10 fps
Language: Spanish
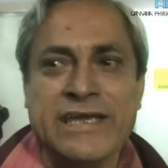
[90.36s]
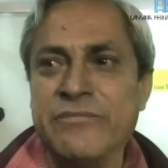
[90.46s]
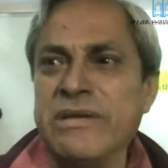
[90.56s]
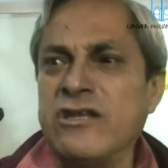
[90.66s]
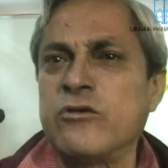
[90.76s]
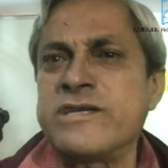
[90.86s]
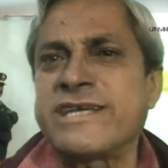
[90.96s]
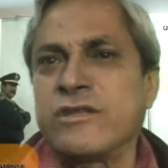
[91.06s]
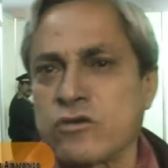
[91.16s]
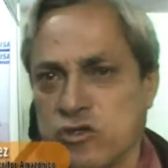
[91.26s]
en
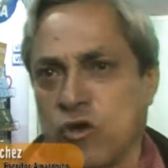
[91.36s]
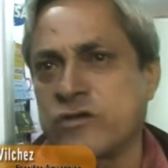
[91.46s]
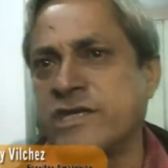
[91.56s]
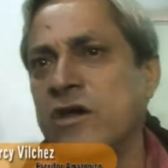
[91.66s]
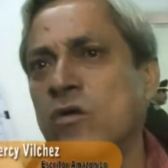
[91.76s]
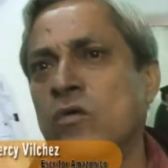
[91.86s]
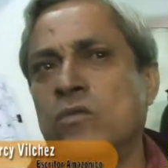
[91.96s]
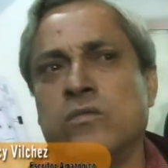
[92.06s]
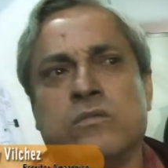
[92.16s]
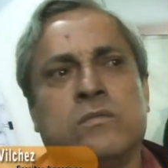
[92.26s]
1912,
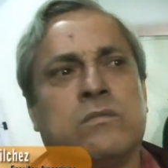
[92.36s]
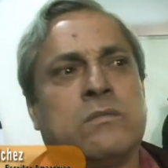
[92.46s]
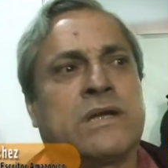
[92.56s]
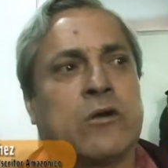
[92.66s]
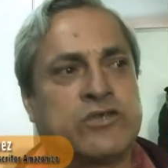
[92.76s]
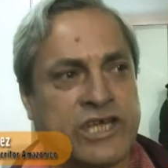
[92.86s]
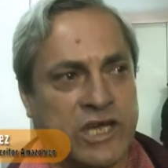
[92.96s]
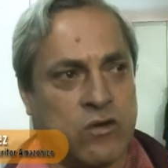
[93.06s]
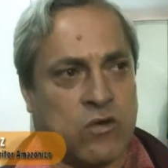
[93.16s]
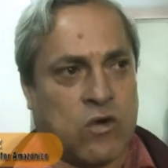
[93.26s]
un
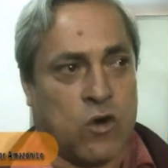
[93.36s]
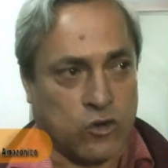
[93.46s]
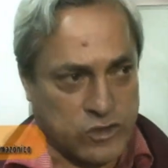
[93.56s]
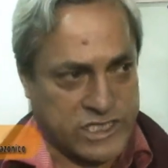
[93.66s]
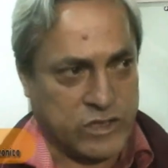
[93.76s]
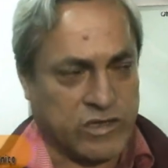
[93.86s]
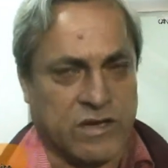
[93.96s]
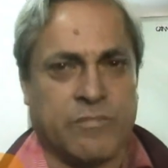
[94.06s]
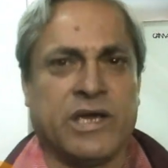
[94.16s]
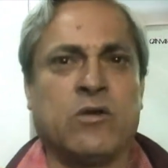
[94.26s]
cauchero conocido en
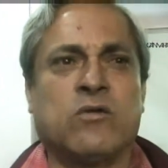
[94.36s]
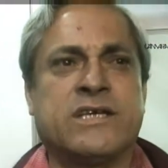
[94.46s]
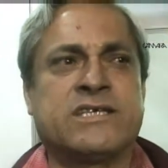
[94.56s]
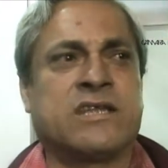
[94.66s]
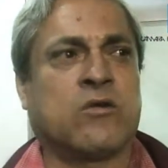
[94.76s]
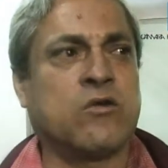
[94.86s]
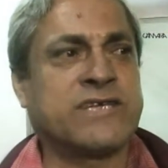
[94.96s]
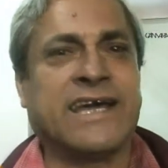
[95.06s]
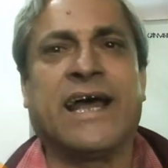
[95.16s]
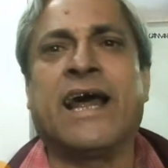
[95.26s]
el Perú,
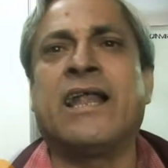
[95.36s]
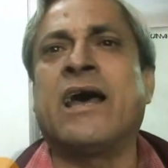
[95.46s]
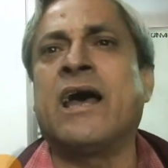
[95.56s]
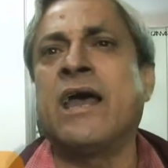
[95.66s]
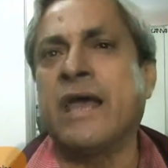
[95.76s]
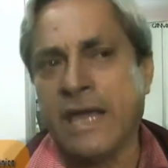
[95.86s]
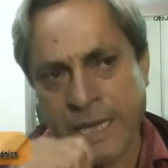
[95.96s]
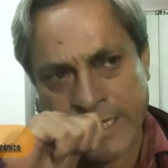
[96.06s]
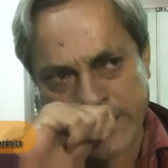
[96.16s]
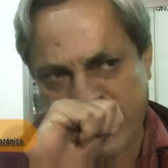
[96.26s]
este, Arana,
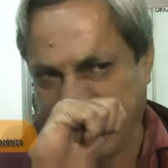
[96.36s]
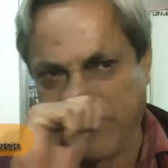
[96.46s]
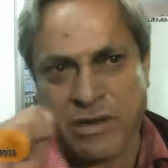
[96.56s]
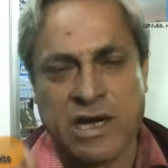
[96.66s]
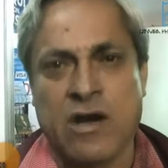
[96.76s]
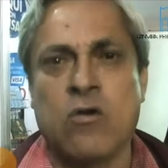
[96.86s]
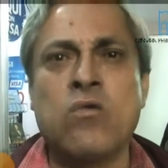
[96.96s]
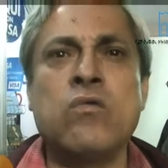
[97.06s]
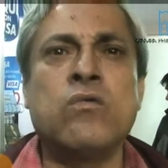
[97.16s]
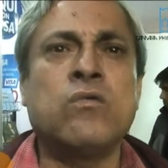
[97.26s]
lleva a
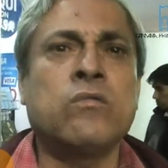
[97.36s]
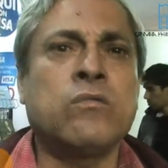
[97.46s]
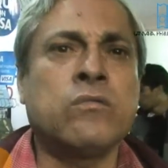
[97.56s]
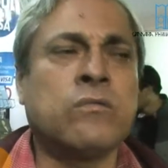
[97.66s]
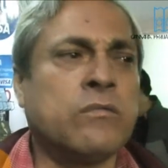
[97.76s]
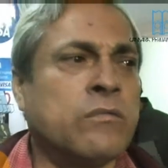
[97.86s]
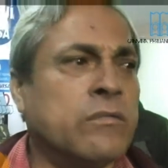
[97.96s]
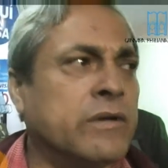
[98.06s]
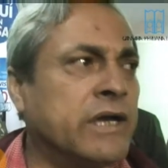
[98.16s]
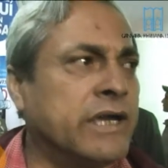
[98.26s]
un
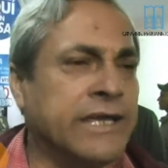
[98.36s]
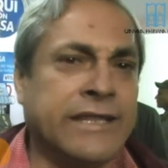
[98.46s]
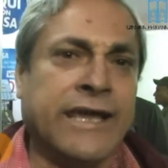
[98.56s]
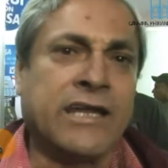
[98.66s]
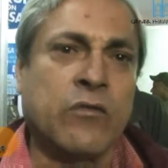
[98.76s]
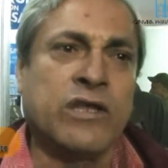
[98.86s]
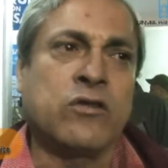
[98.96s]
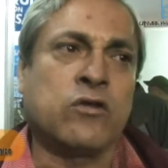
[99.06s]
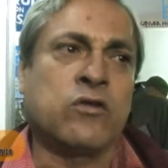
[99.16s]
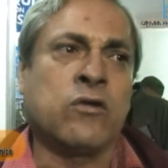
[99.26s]
indígena
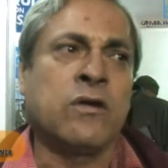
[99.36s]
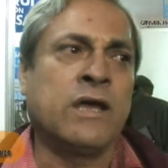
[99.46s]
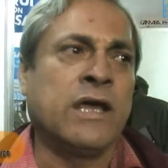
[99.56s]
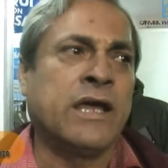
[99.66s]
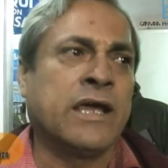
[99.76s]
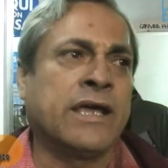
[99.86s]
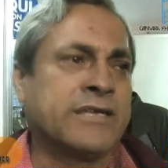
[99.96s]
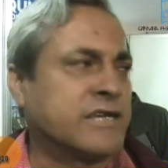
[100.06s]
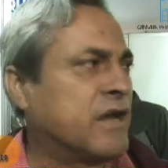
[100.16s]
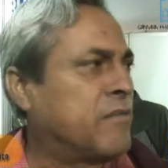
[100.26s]
huitoto que
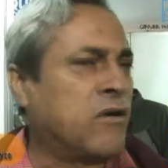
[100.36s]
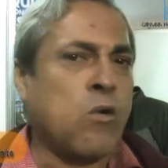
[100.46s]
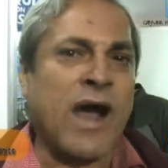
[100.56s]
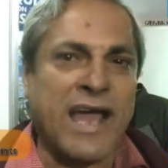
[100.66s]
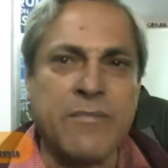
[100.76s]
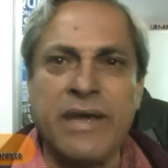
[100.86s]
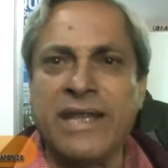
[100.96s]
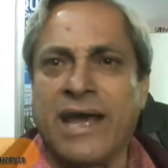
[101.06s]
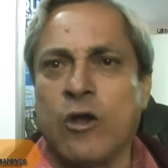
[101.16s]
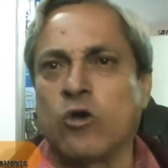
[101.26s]
se llamaba Juan
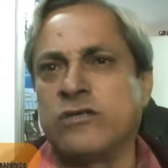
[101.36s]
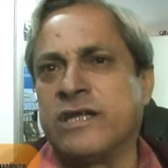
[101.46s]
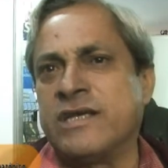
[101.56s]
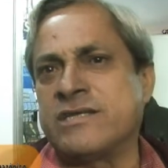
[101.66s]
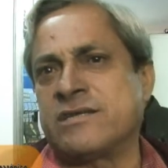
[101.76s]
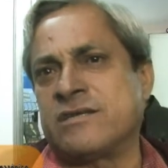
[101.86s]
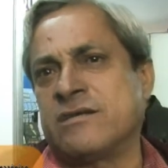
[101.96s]
Aimena a Londres.